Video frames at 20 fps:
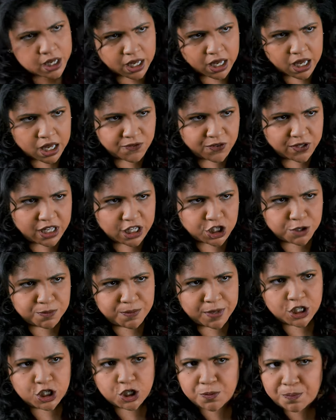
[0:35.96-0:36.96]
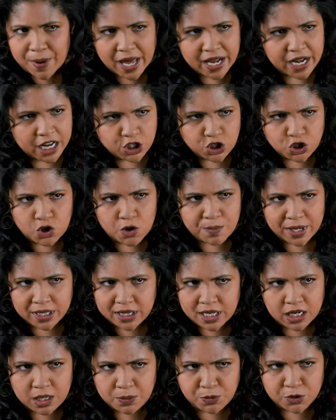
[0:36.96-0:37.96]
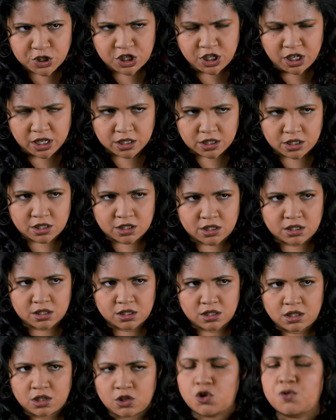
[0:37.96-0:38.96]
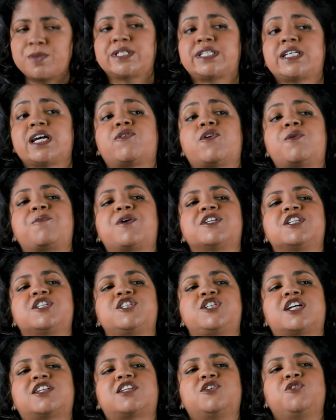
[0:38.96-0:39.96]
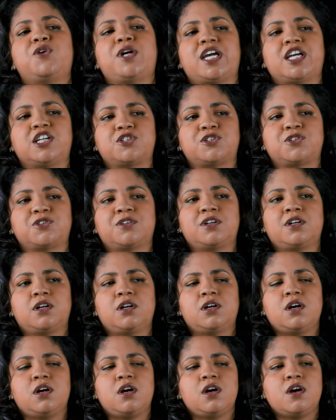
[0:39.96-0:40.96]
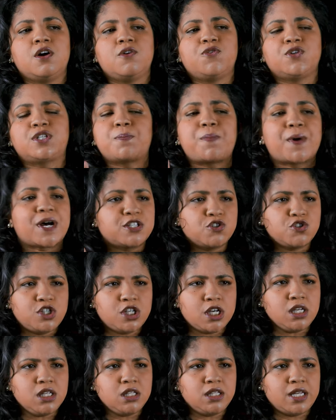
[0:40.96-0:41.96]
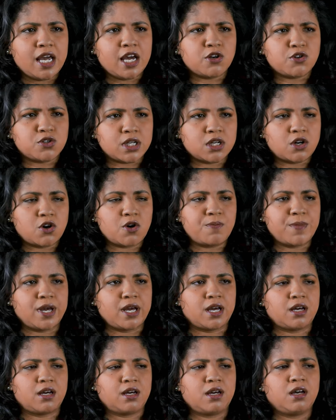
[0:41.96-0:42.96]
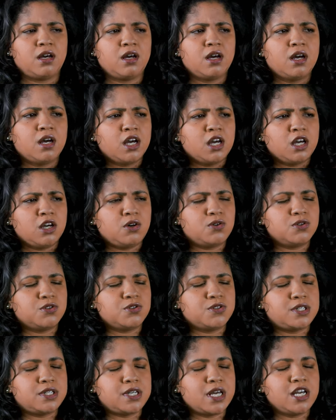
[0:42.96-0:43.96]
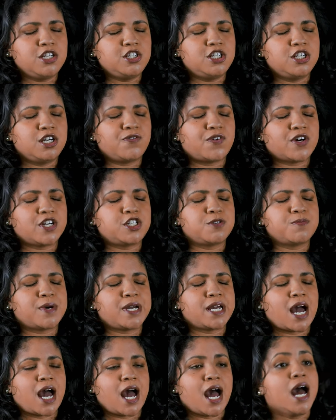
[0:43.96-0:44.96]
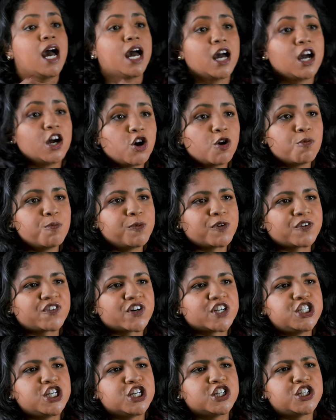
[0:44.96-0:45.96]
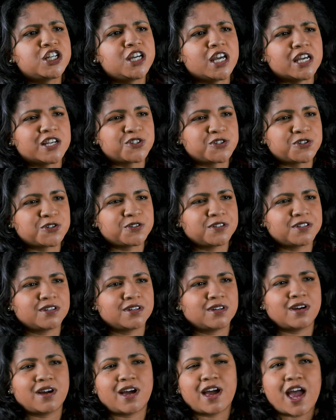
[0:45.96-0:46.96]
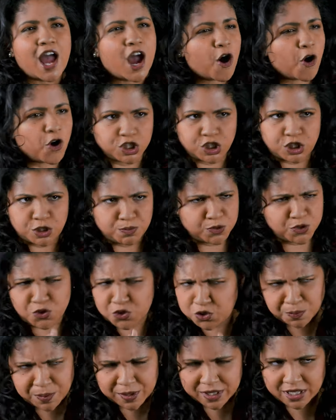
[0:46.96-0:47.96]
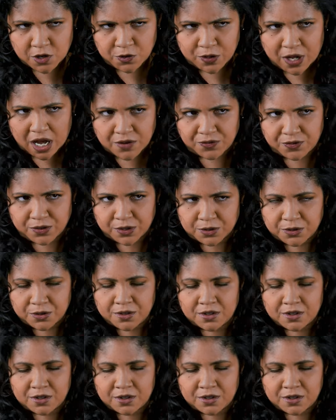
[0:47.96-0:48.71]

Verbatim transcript: Evidentemente, parei de comer dali por diante e comecei a famosa dieta do queijo. Você passa o dia inteiro sem comer e quando sente que vai desmaiar, come uma fatia de queijo. É ótimo, super saudável.